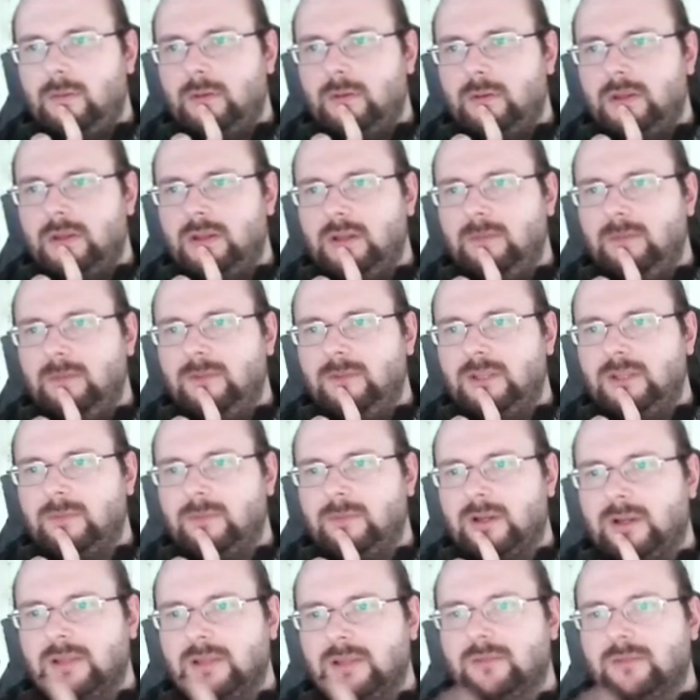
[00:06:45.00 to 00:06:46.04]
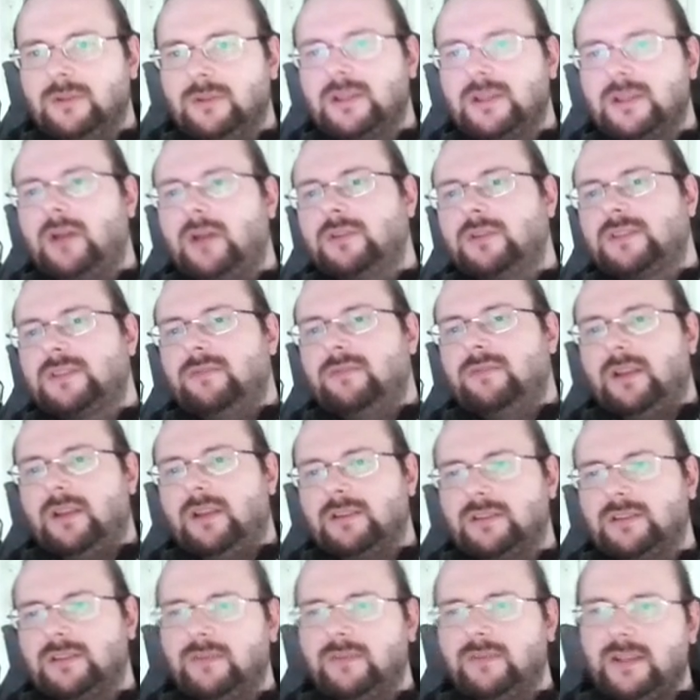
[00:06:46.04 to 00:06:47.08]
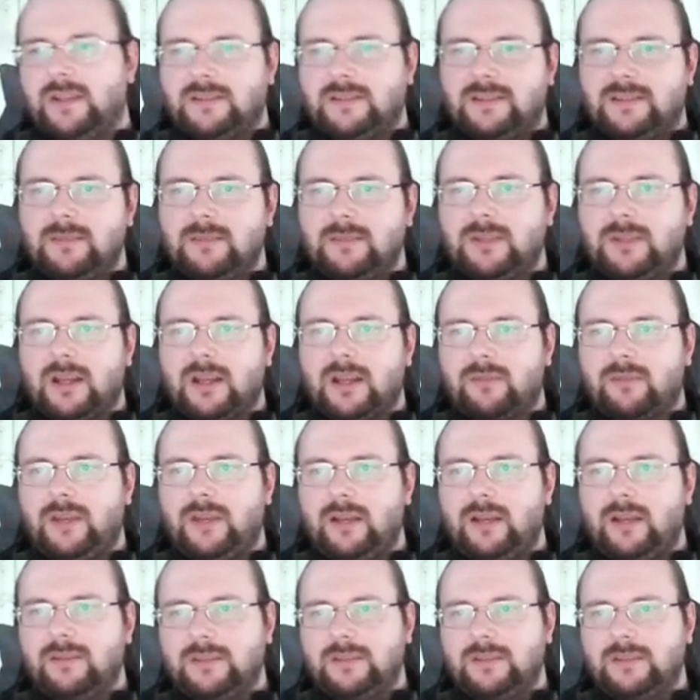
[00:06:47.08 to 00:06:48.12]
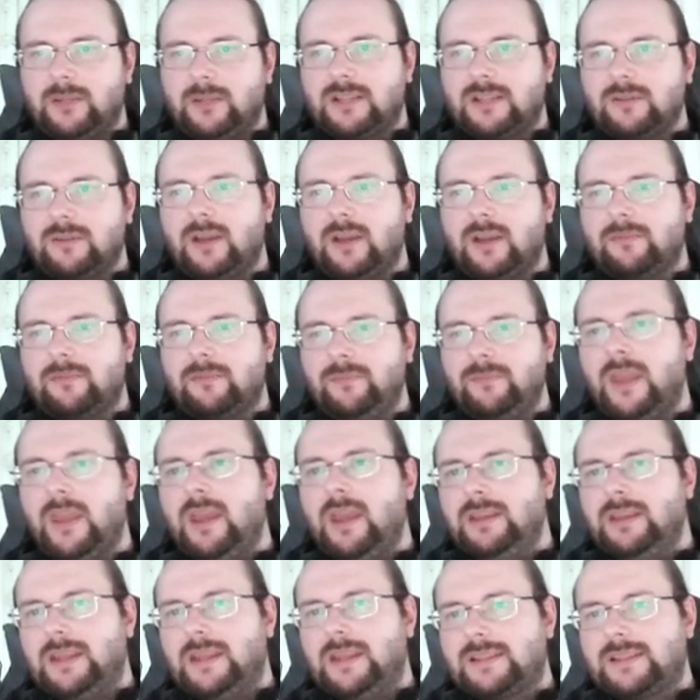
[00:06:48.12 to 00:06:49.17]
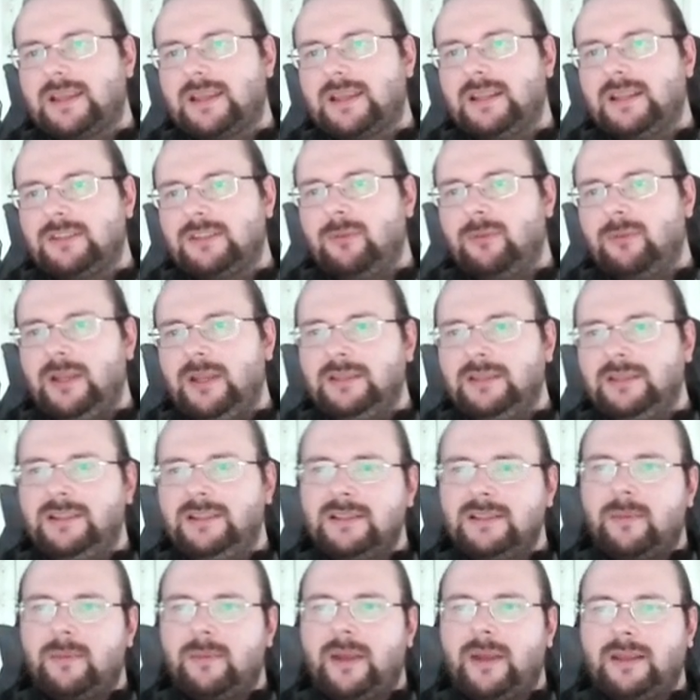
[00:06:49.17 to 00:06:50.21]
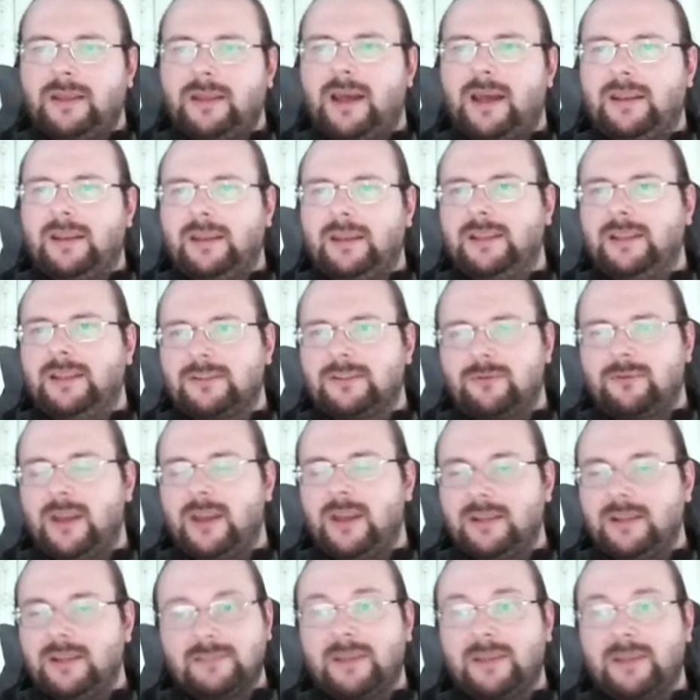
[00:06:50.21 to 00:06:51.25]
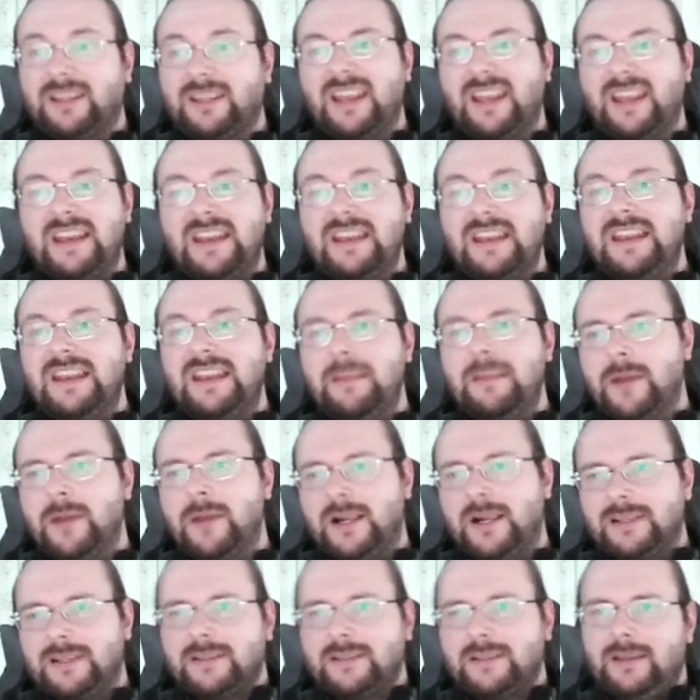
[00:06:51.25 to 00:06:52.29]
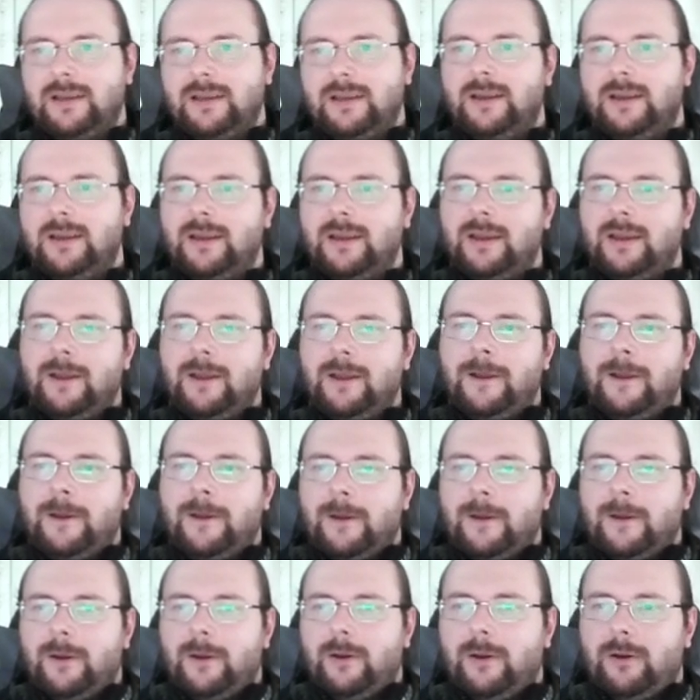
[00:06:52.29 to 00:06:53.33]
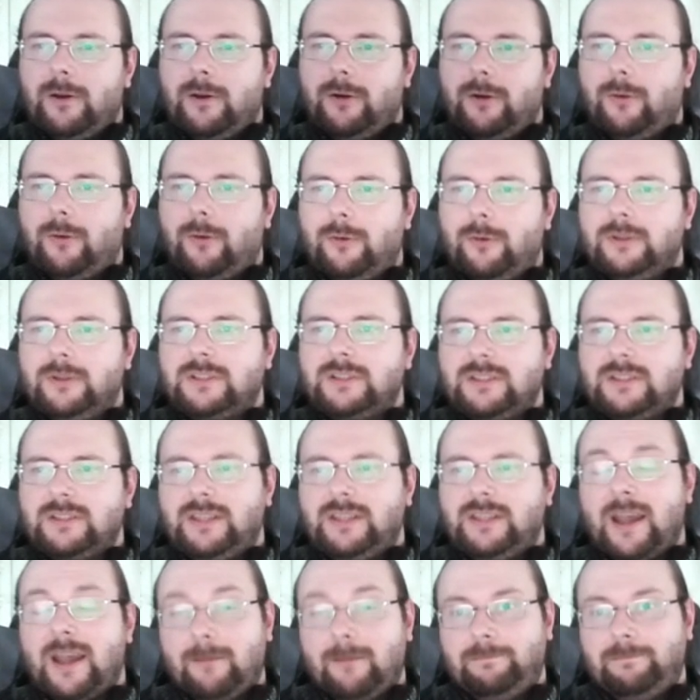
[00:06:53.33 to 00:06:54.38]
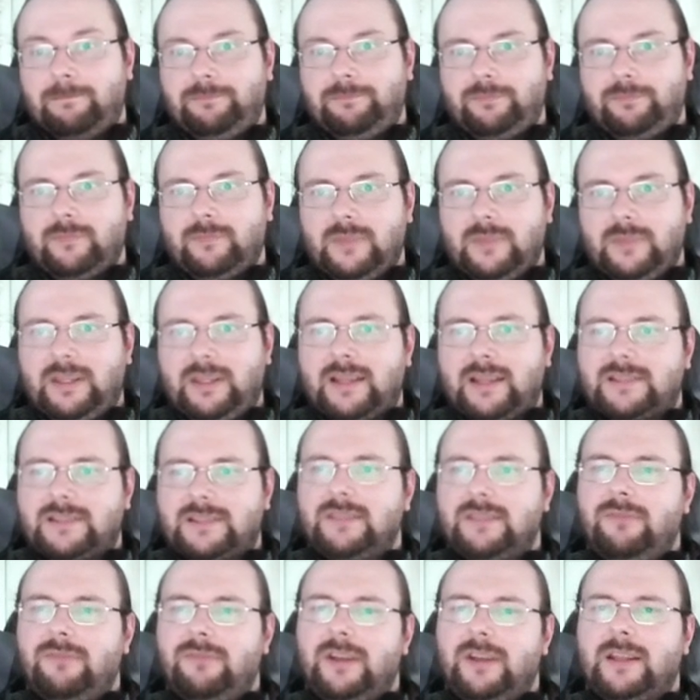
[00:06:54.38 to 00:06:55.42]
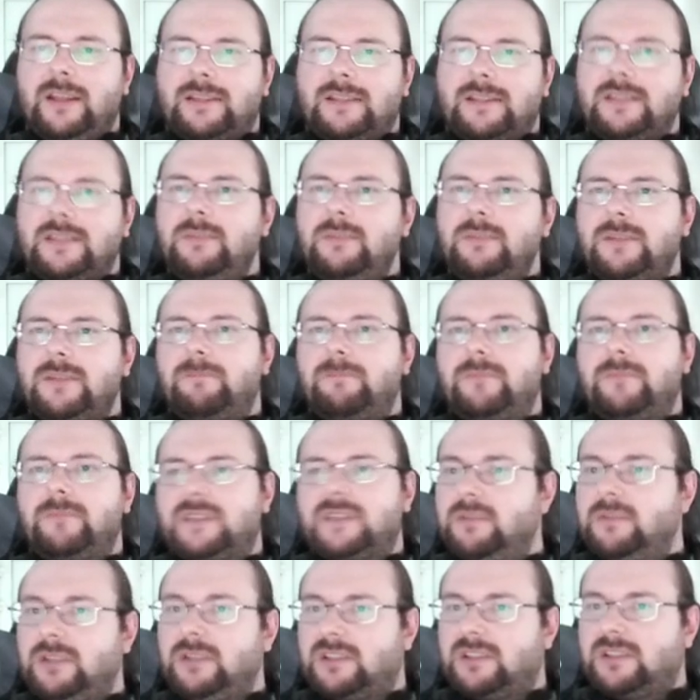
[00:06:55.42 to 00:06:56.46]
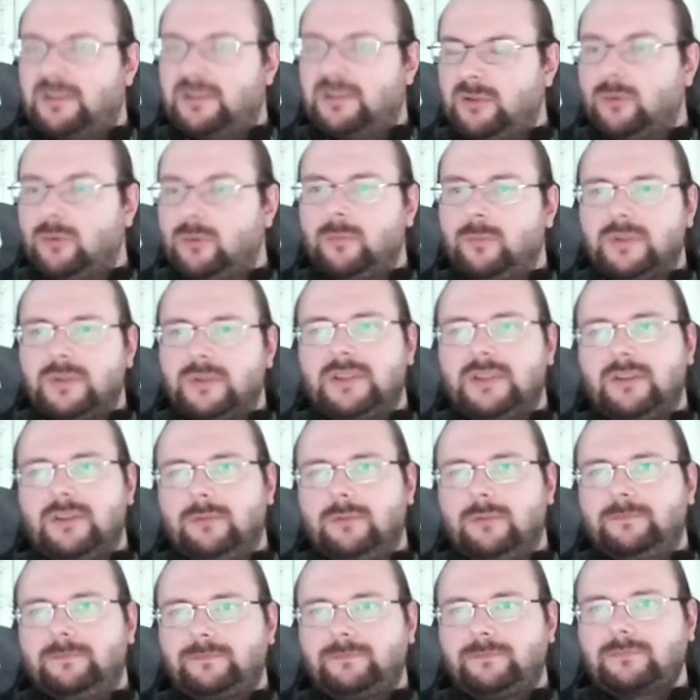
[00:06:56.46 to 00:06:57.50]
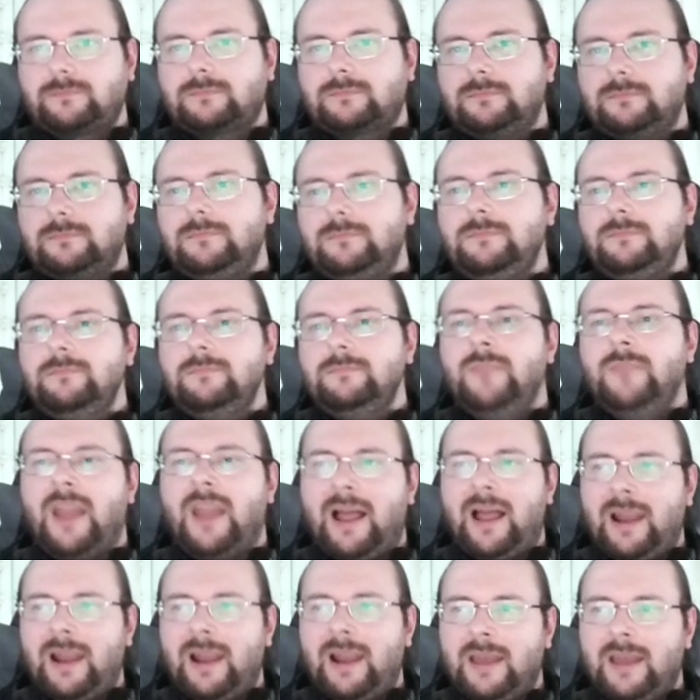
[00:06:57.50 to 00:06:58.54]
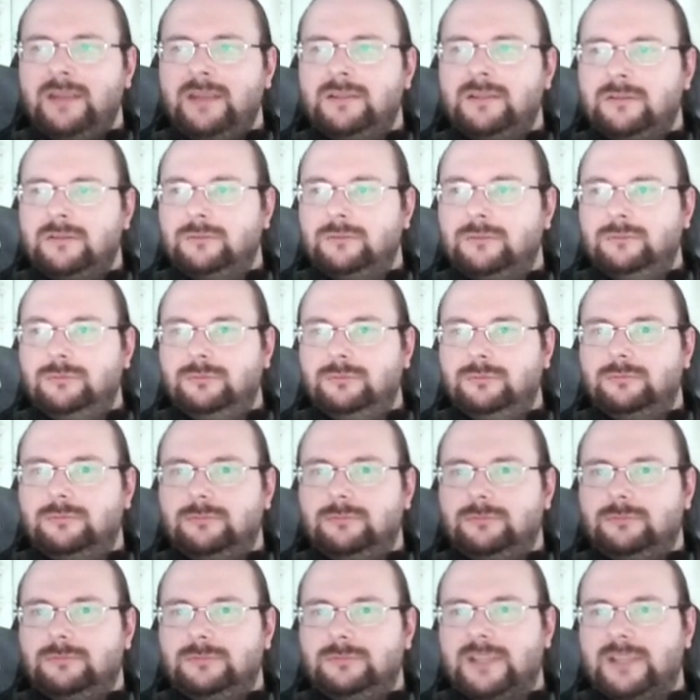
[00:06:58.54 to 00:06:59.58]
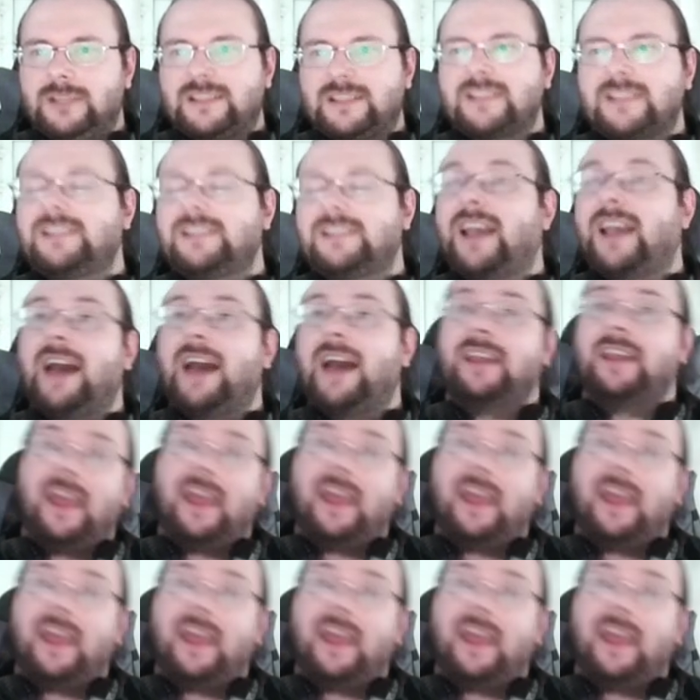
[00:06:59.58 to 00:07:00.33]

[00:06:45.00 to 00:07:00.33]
Und hier nehmen wir dich mal ganz kurz raus, weil ansonsten wäre das ein ziemlich harter Fehler gewesen, damit anzugreifen. Jetzt kann er sich überlegen, diese beiden Karten dagegen zu traden. Das macht er niemals. Und ja, jetzt sind wir in einer ziemlich, ziemlich, ziemlich guten Position. Alleine, uh, das hat sich gerade